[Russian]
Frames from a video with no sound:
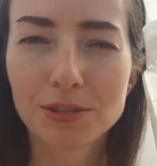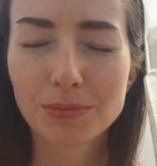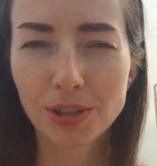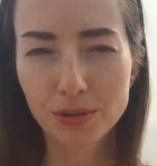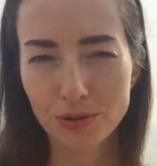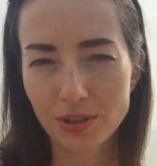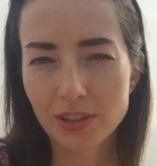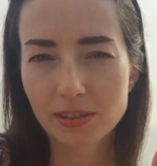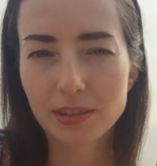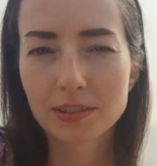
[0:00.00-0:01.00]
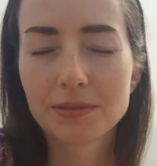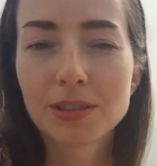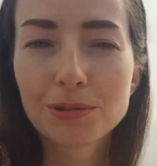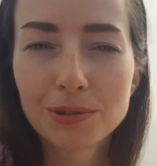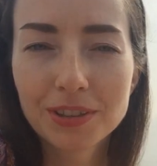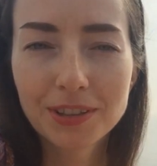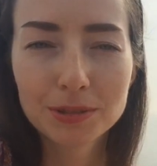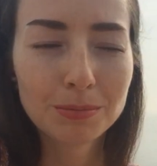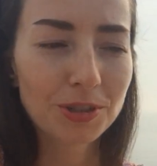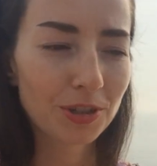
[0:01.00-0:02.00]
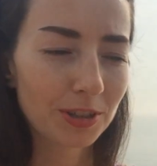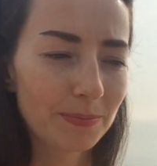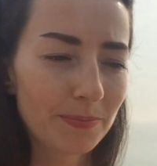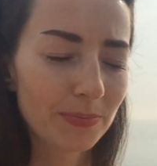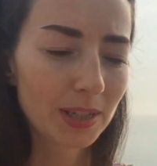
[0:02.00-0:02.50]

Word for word: Он мне тоже достался в какой-то коробочке.